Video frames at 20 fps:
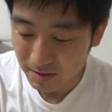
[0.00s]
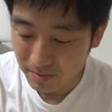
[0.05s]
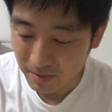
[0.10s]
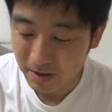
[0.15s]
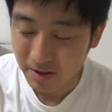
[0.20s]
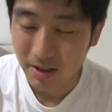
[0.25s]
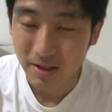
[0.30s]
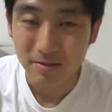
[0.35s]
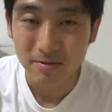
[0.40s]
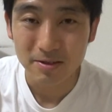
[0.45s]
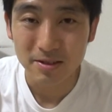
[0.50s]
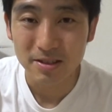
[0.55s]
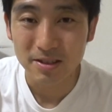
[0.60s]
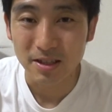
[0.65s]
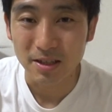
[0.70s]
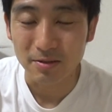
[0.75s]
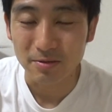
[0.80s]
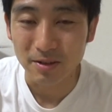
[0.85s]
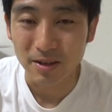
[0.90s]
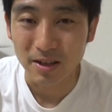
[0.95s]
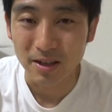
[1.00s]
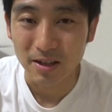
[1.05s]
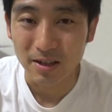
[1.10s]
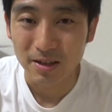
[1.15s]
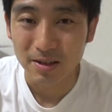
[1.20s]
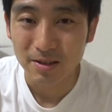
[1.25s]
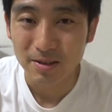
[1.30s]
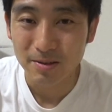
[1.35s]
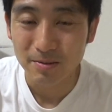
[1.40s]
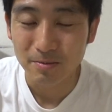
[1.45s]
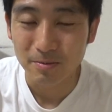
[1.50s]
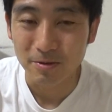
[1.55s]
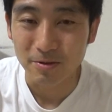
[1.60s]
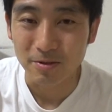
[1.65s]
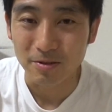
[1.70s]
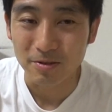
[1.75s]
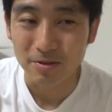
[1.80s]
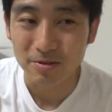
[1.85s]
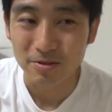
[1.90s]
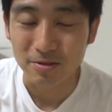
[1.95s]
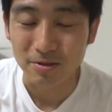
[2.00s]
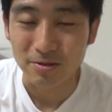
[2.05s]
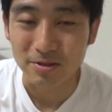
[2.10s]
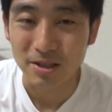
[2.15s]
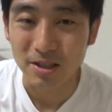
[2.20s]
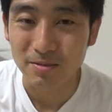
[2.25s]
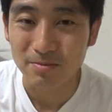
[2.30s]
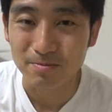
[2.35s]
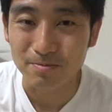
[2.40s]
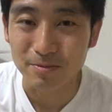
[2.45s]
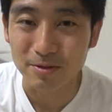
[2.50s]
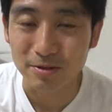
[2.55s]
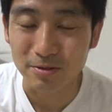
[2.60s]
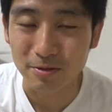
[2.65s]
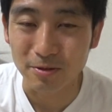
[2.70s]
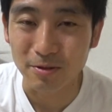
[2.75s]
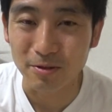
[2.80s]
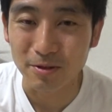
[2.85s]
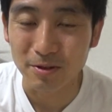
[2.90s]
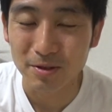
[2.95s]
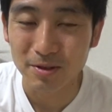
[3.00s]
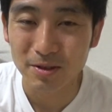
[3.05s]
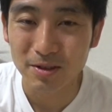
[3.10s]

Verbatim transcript: あ、内容自体はもうちょっとジャンプと、